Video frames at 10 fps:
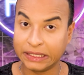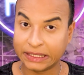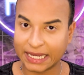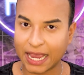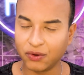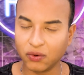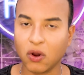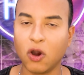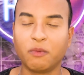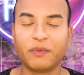você caiu no
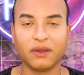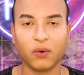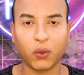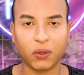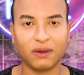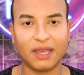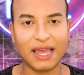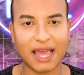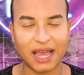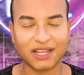golpe,
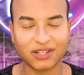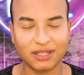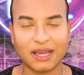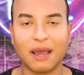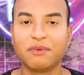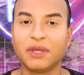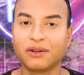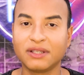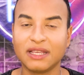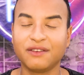relaxa, tá? A primeira
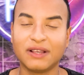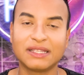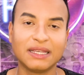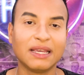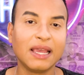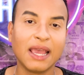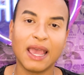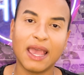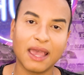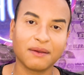coisa que você tem que fazer
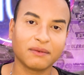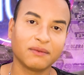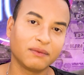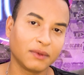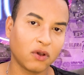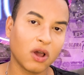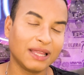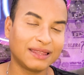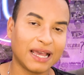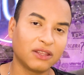é
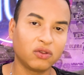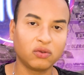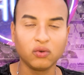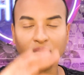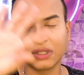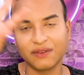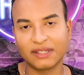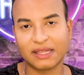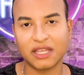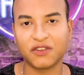coletar tudo que
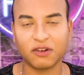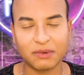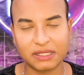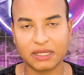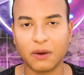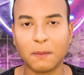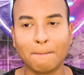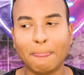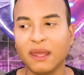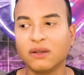você tem de informação
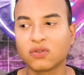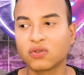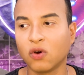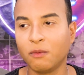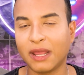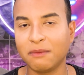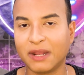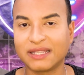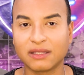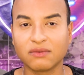sobre a
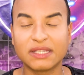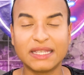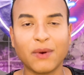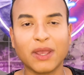empresa. Então, se é